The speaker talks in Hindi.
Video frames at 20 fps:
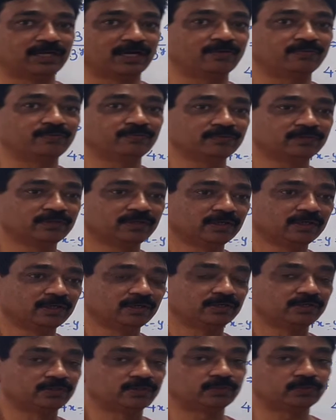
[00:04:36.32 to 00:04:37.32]
डाउन
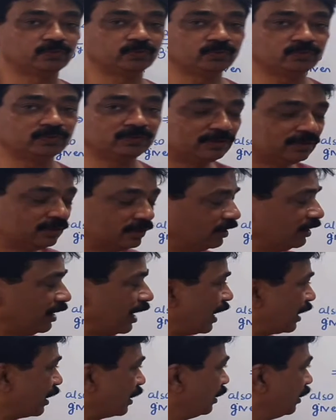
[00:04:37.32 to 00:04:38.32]
टू
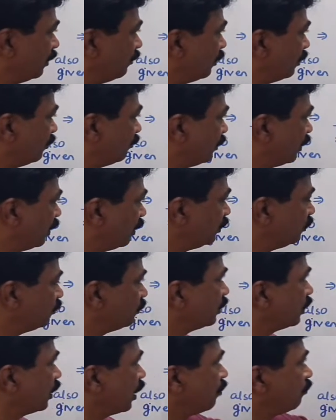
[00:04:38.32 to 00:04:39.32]
दैट लेवल वेयर यू
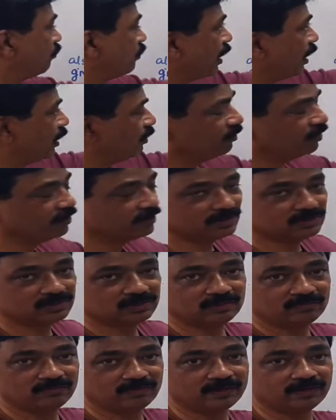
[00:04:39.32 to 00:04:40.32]
कैन अप्लाई वॉट इज
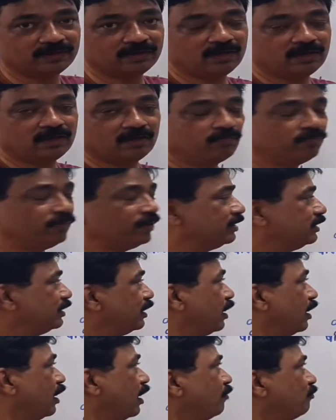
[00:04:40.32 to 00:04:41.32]
गिवेन बट
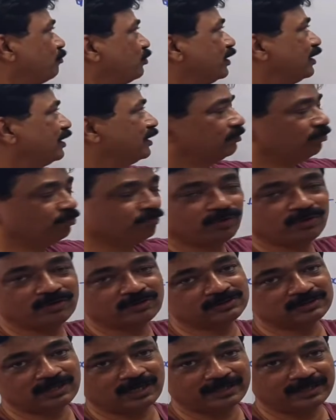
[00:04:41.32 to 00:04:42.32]
यहाँ आपने
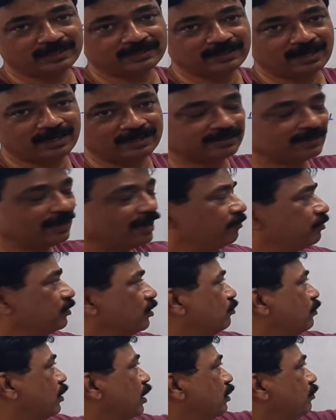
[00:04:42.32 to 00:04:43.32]
बहुत ज़्यादा क्या किया
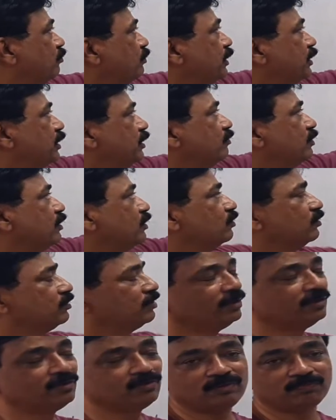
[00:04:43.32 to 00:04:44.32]
आपको मालूम है वन को
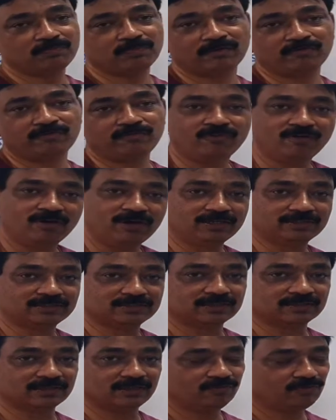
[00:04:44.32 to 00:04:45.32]
थ्री टू द पावर 4 लिख
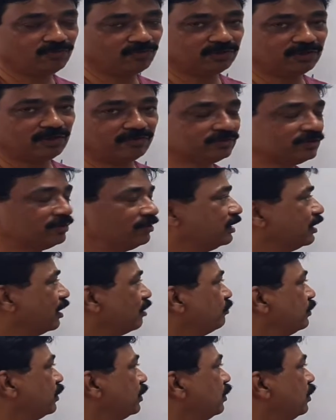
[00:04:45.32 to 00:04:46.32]
सकते हैं वो क्या उसके बाद
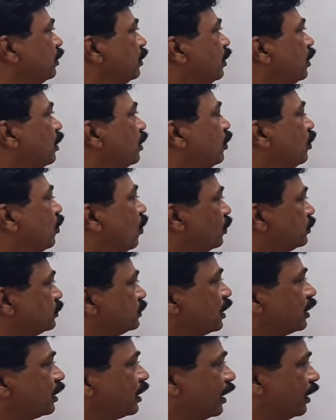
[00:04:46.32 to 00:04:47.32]
आपने
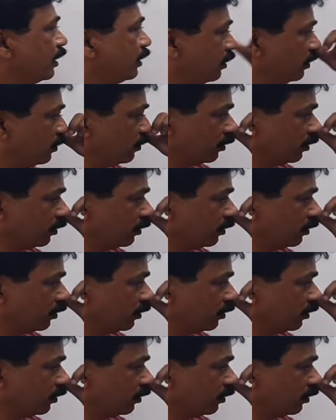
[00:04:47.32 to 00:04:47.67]
लॉज लगाएं